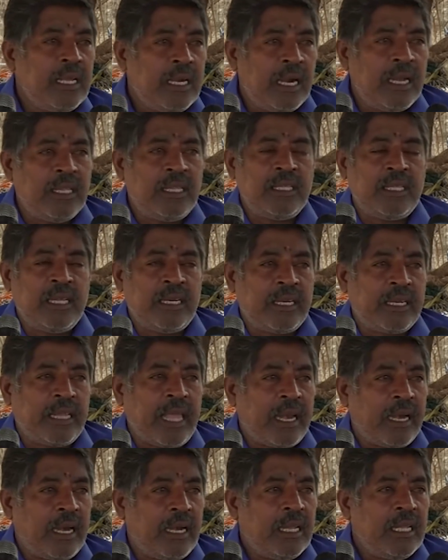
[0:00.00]
இழுத்து
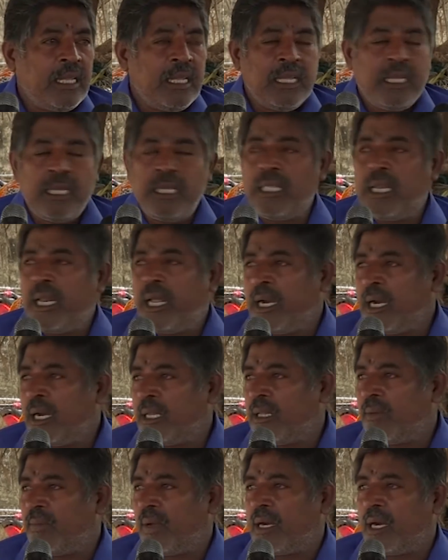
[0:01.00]
சென்றிருக்கார்கள் இதில்
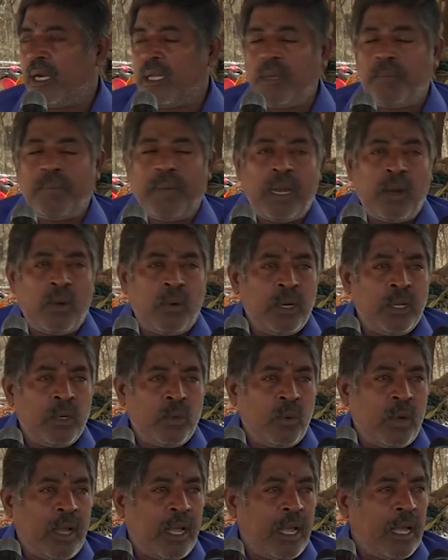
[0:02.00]
எங்கிருந்த மக்களுக்கு பல கோடி
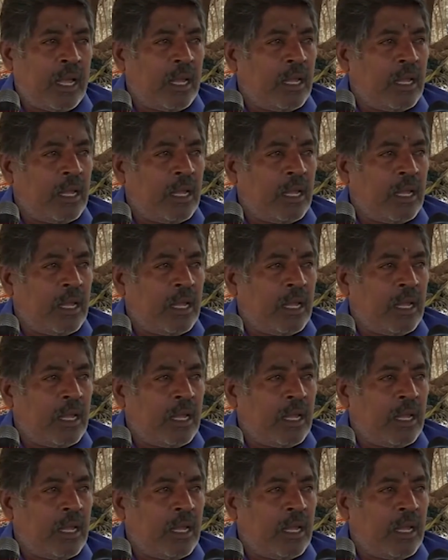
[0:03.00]
ரூபா